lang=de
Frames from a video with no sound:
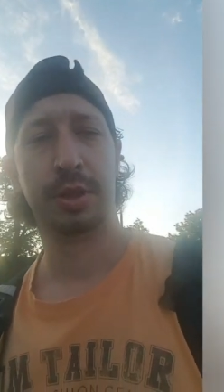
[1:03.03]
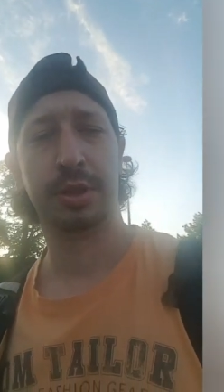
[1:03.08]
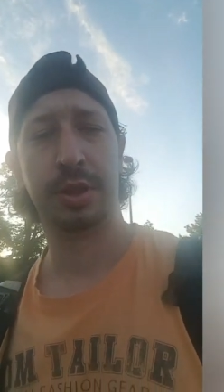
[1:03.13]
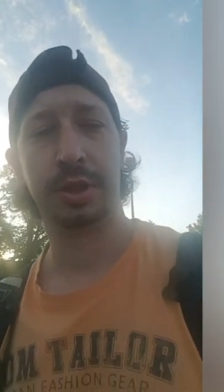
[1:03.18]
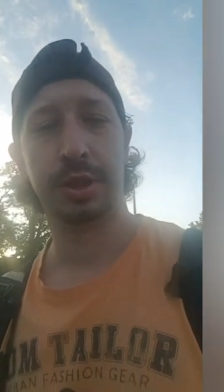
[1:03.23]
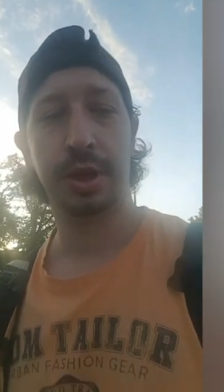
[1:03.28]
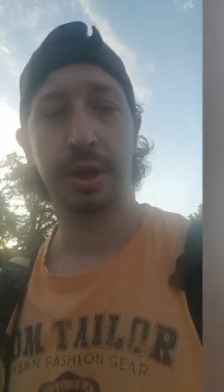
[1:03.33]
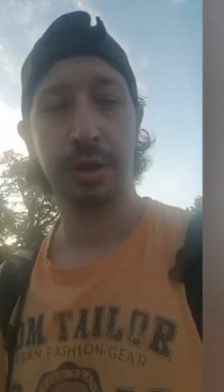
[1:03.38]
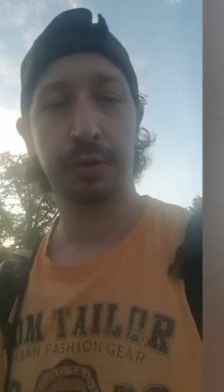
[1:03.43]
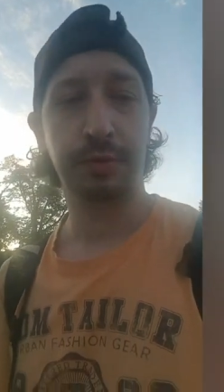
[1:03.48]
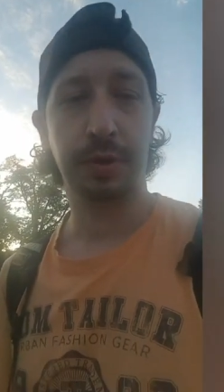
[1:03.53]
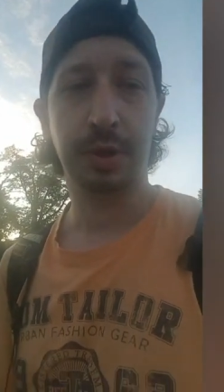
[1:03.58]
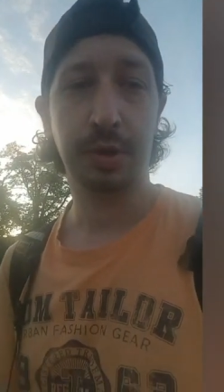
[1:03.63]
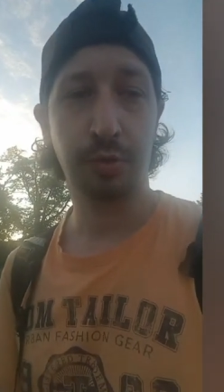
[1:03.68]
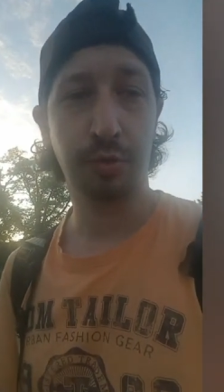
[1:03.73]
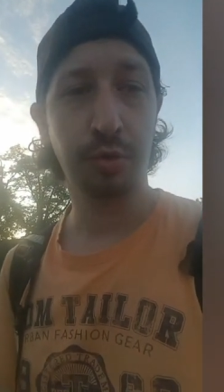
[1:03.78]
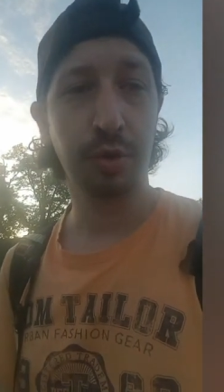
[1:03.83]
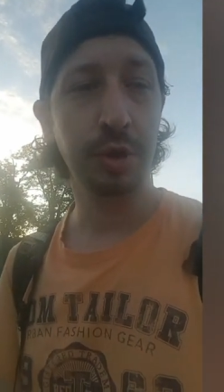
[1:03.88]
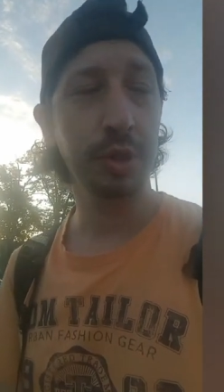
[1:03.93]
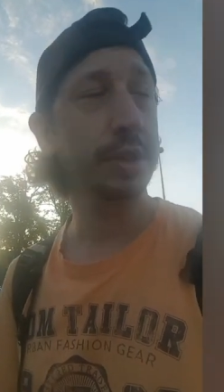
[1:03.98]
Die Nacht war
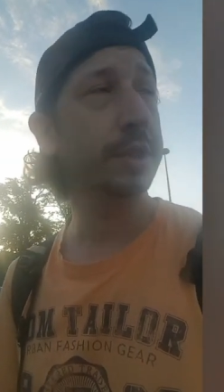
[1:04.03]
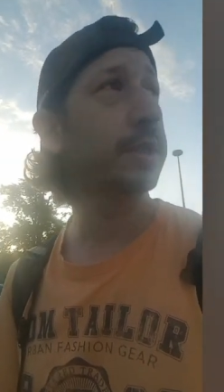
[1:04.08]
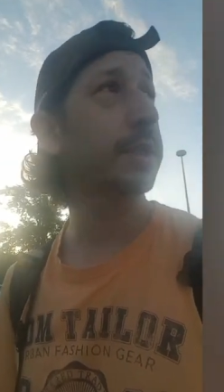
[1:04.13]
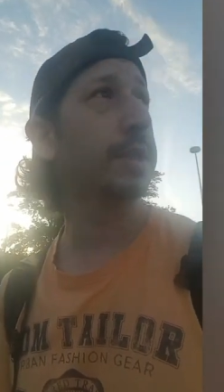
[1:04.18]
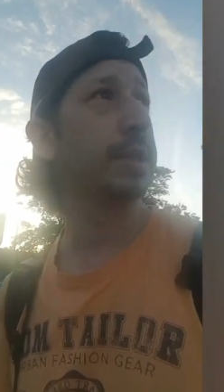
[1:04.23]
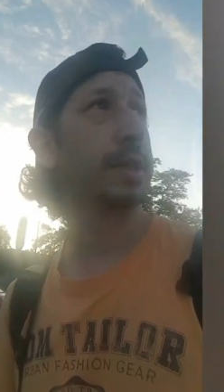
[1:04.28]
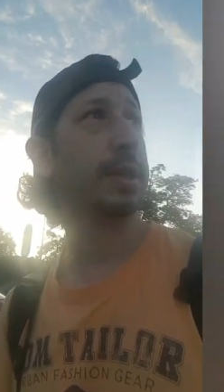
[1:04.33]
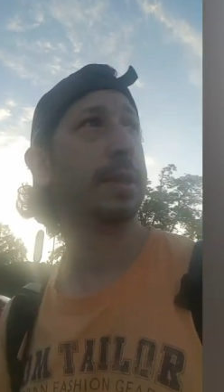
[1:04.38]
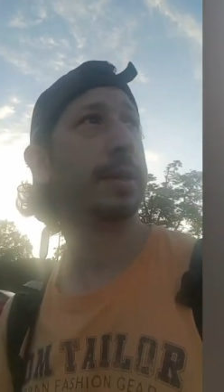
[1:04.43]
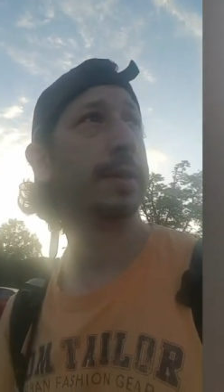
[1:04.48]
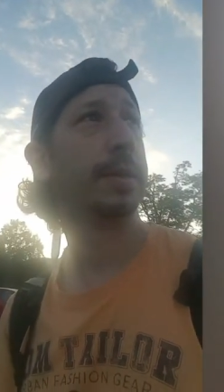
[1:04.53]
kurz,